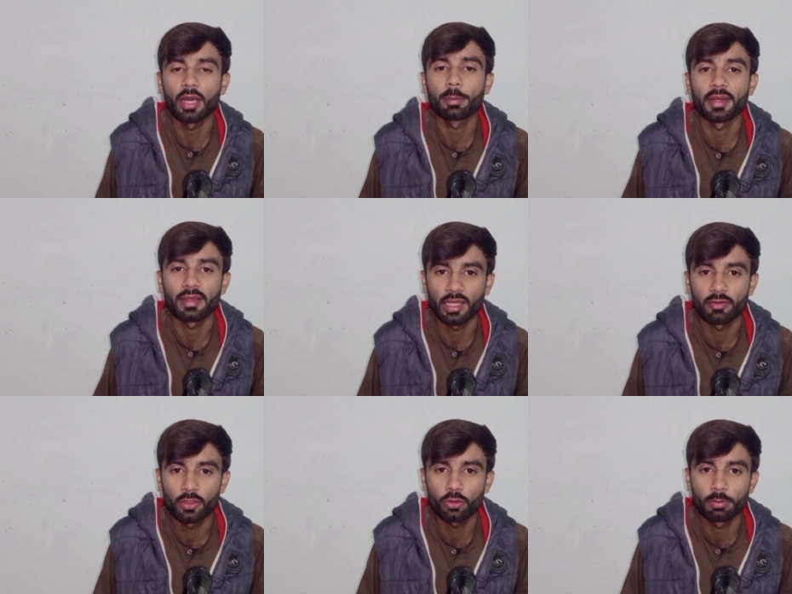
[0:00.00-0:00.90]
ना अपने
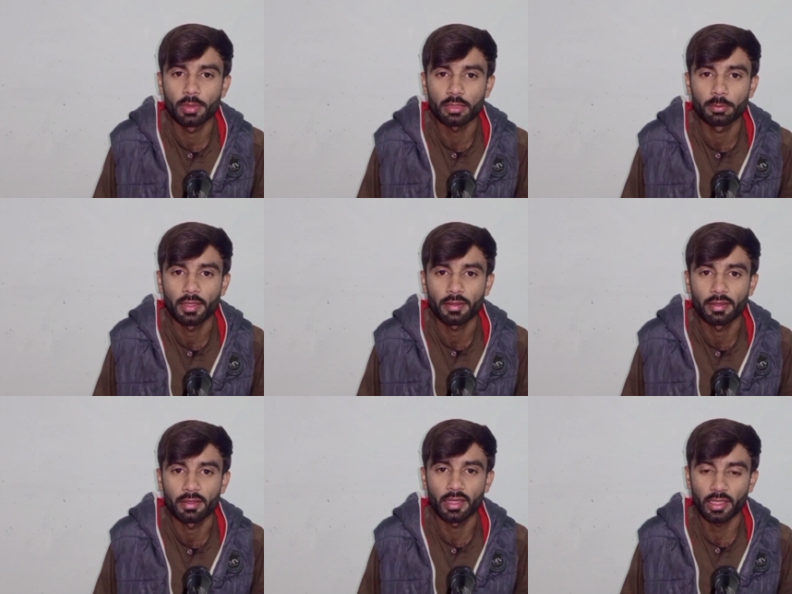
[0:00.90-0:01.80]
घर वालों की बात मान
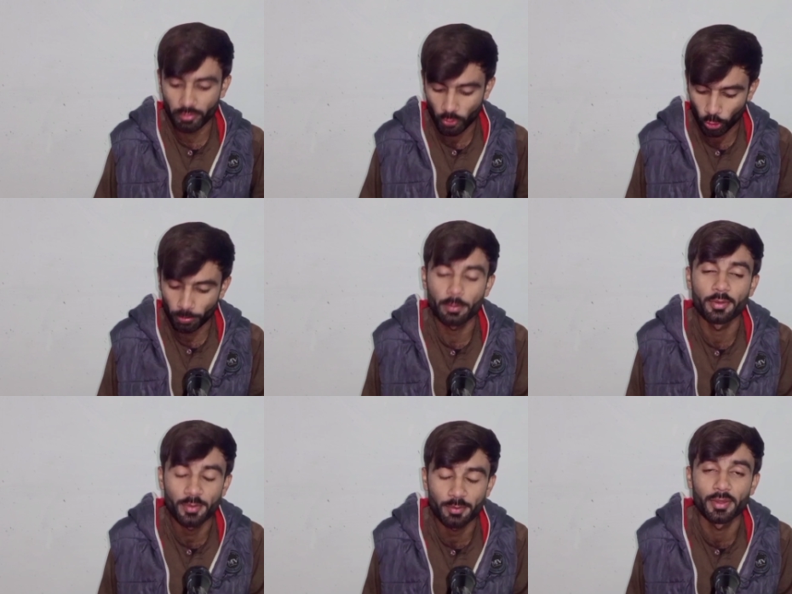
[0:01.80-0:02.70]
रहे हैं घर वालों को
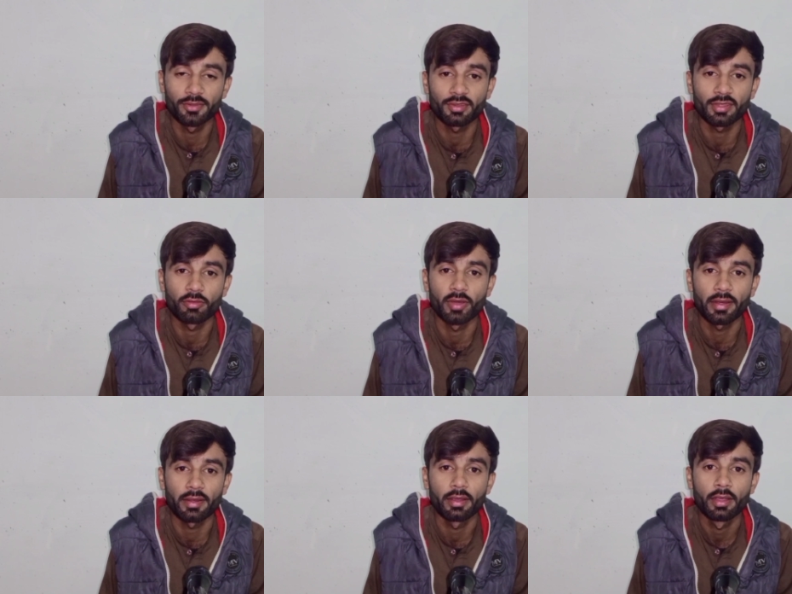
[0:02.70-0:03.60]
बेइज्जत
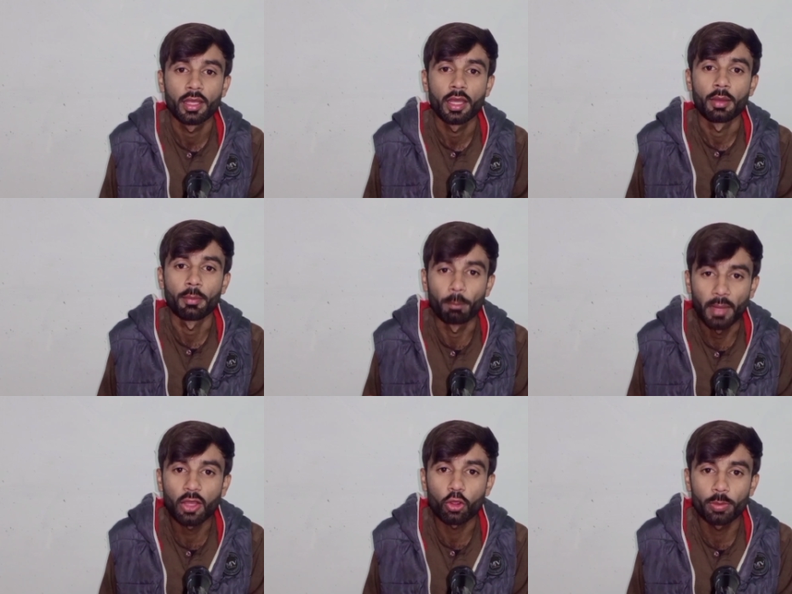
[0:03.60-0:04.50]
करवा रहे हैं
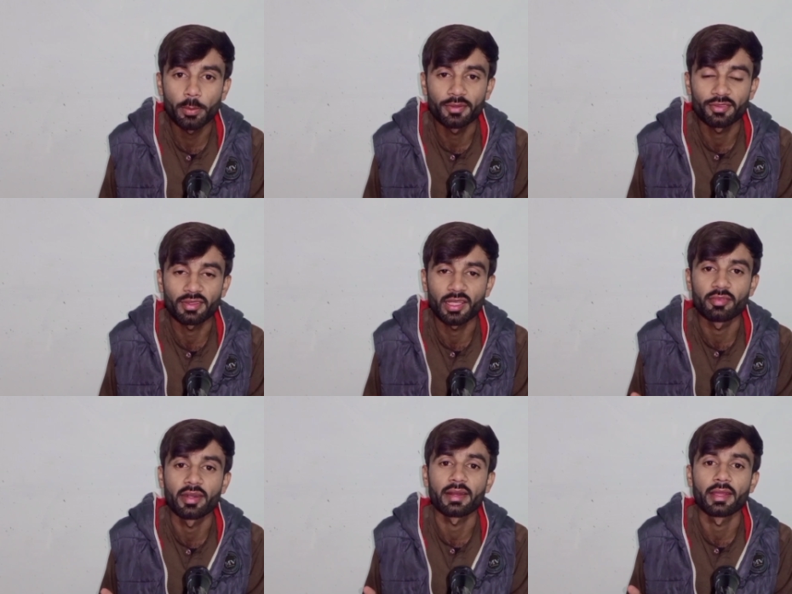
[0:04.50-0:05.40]
माँ को भी बेइज्जत
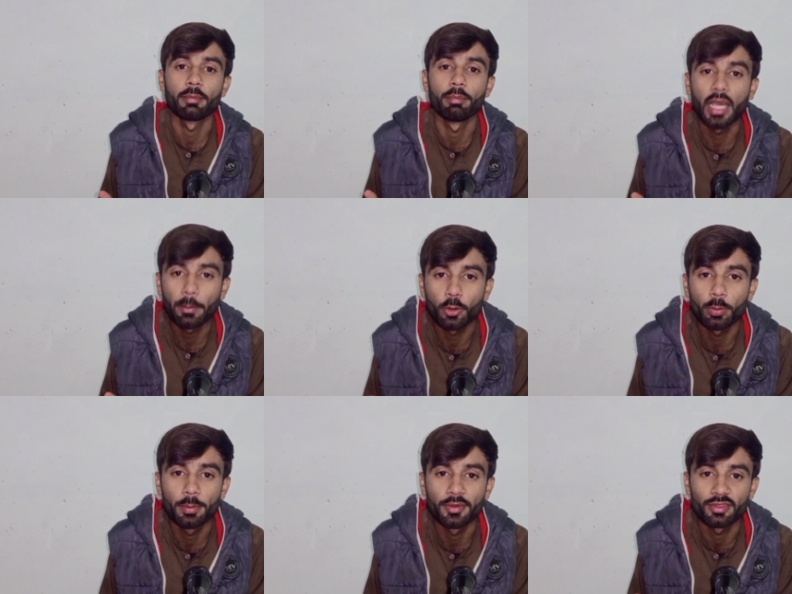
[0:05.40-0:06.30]
करवा रहे हैं बाप
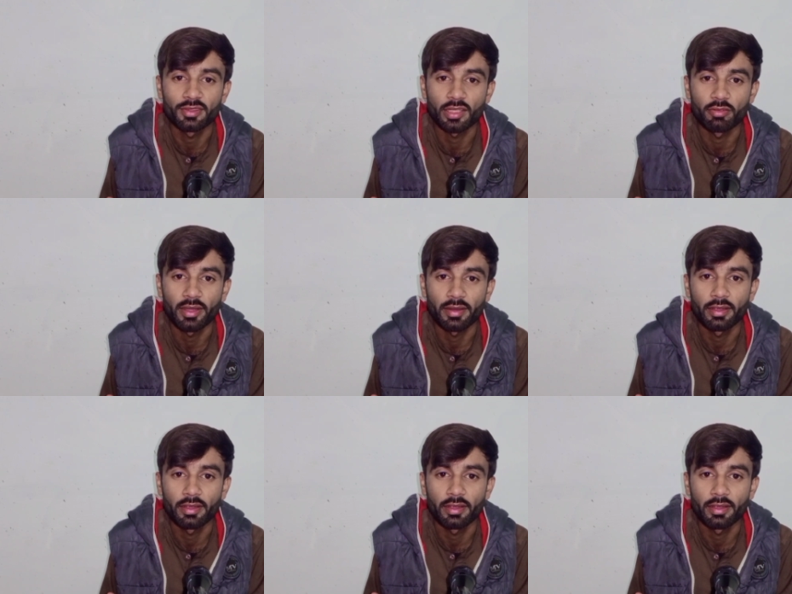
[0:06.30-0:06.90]
को भी बेइज्जत करवा